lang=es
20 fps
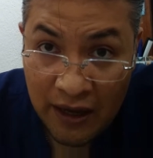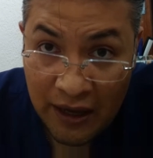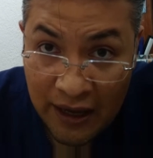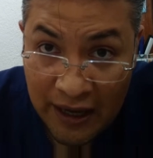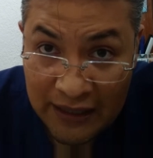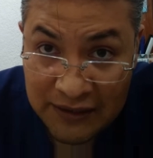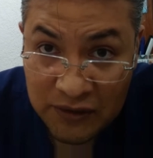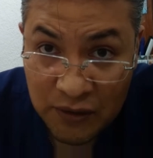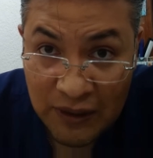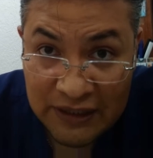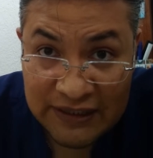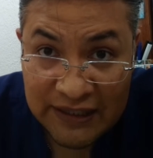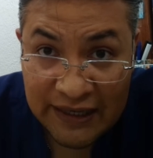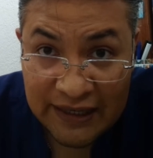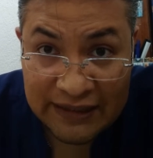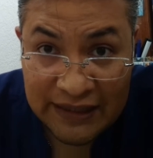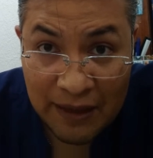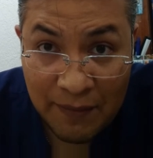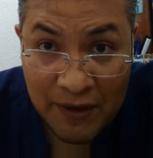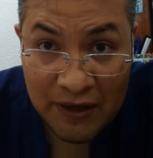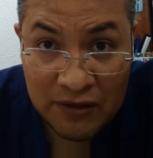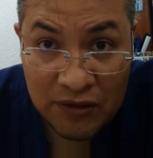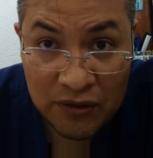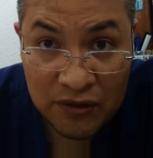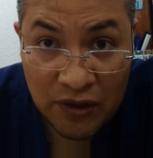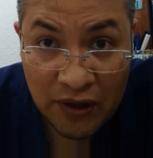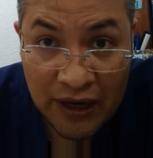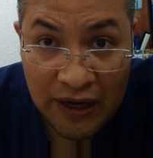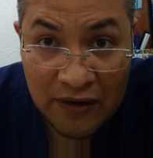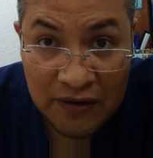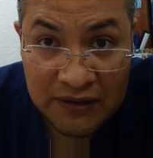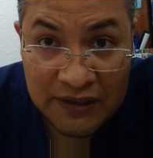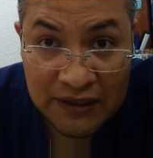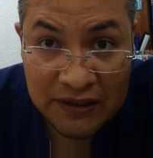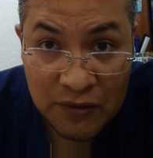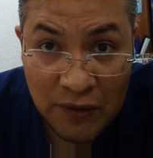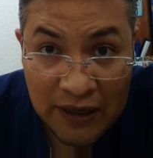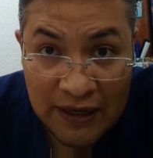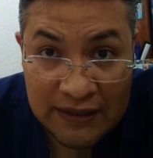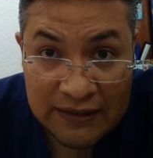Esto hace que también sus órganos
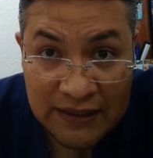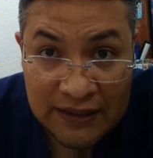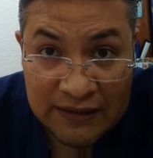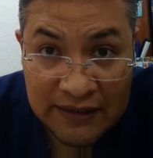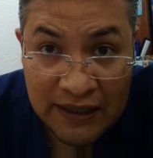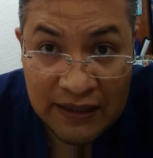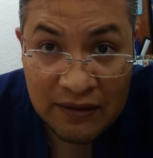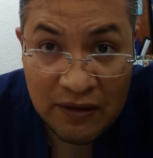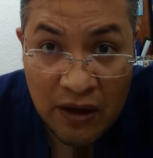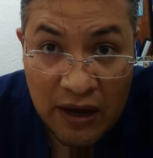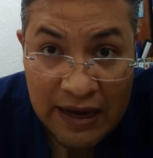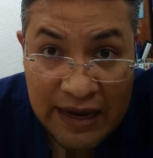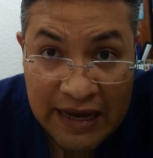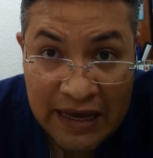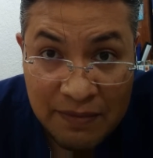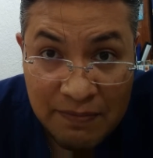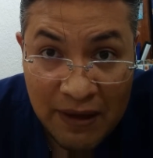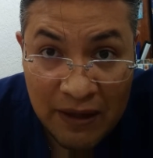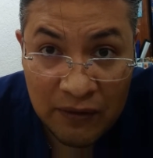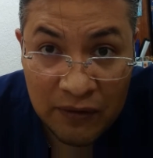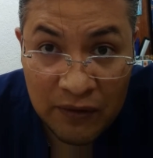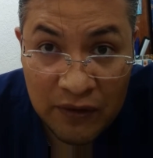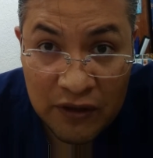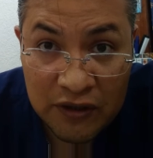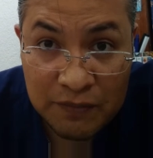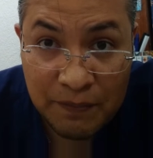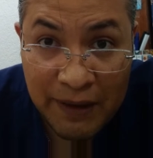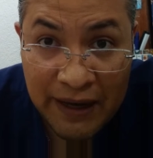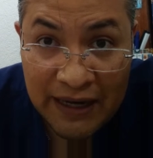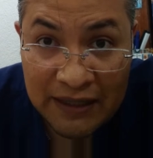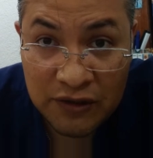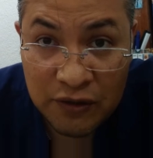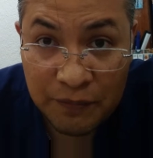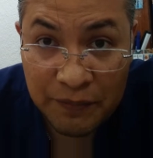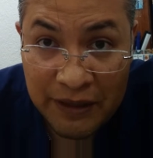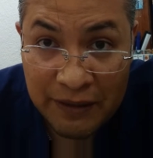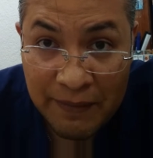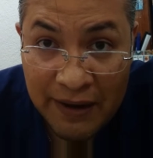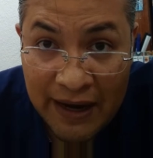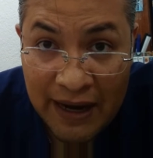sexuales estén inmaduros para su
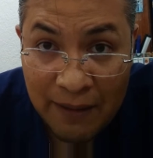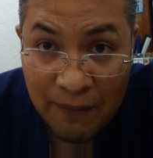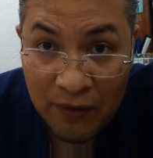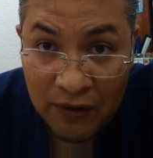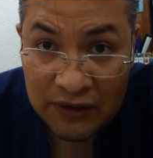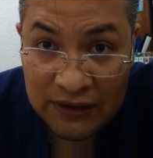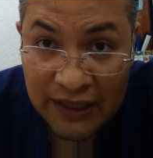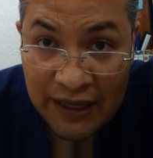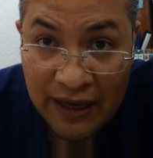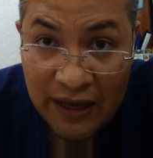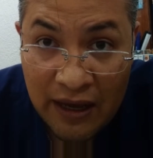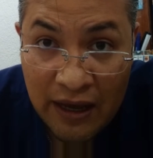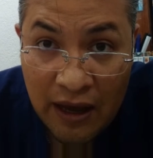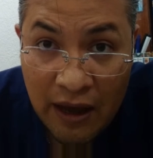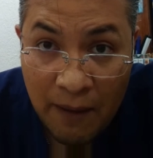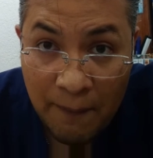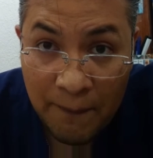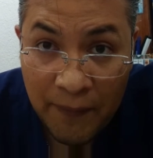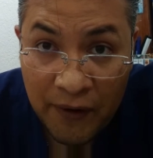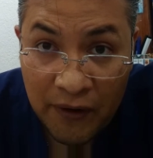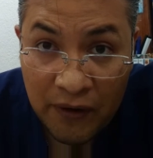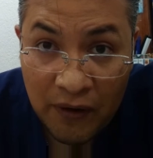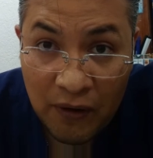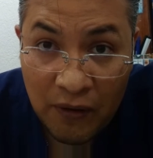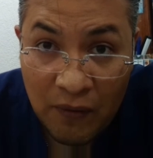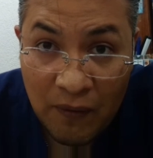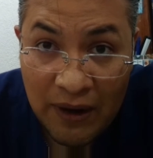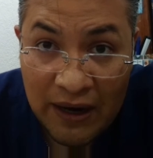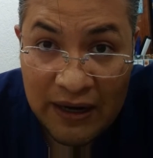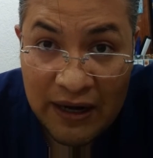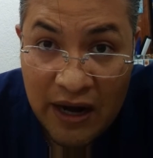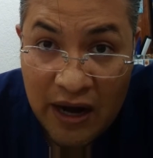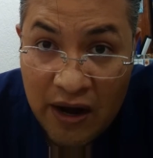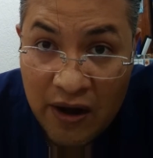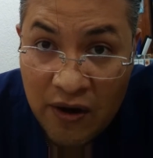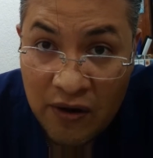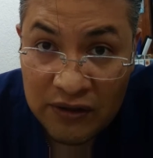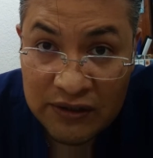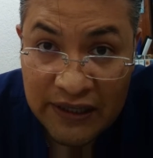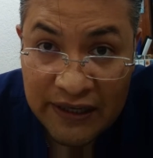primera monta, por lo cual
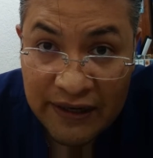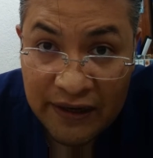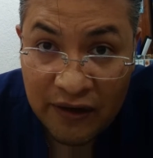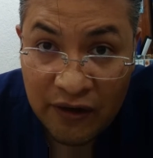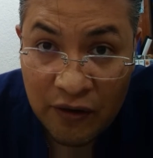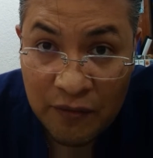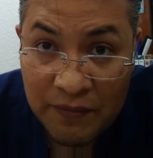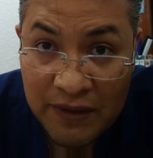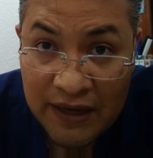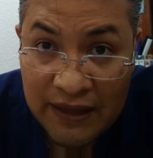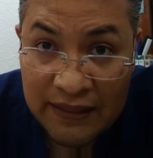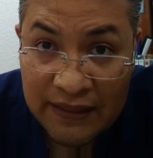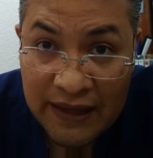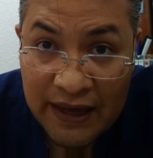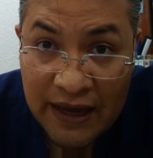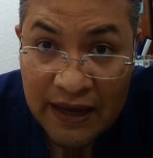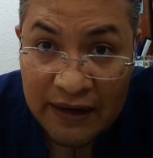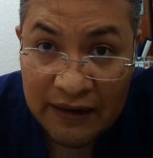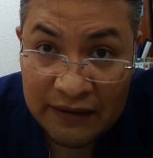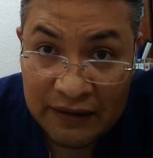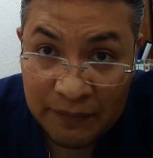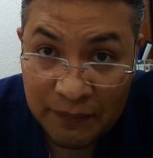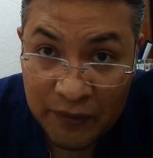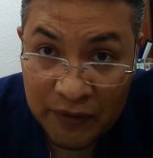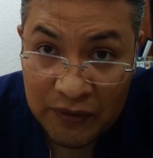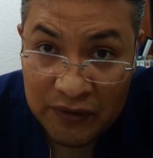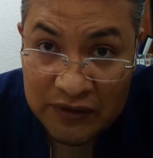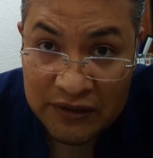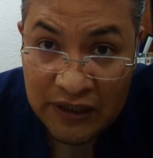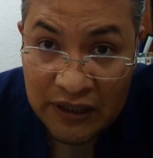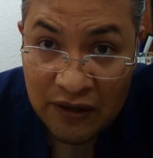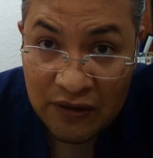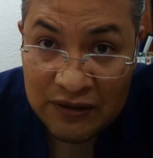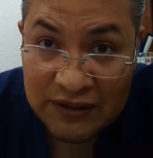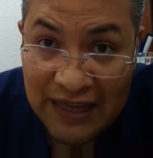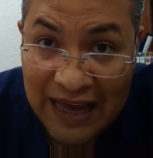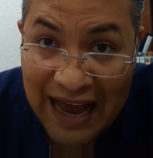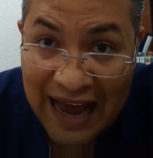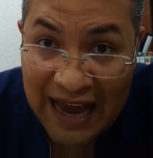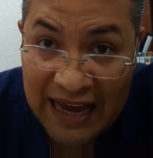no se recomienda
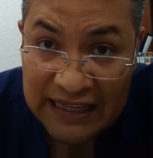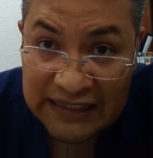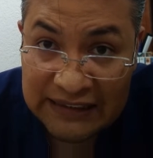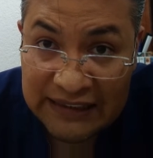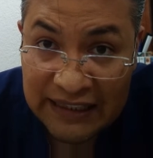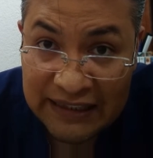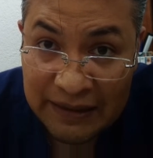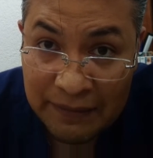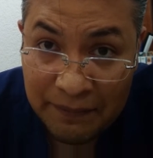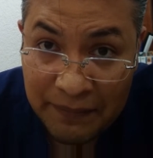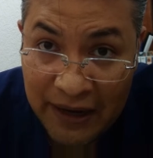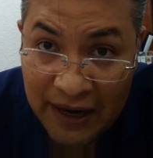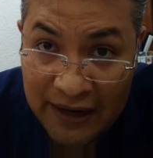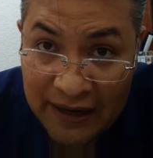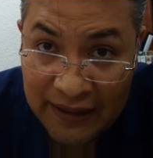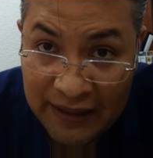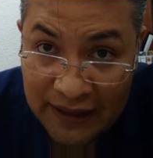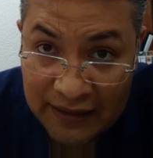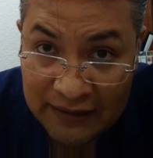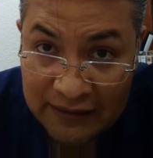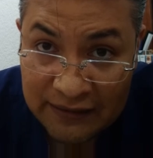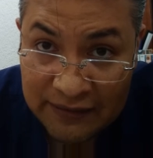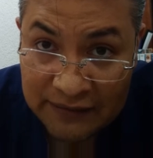reproducirlos a esta temprana edad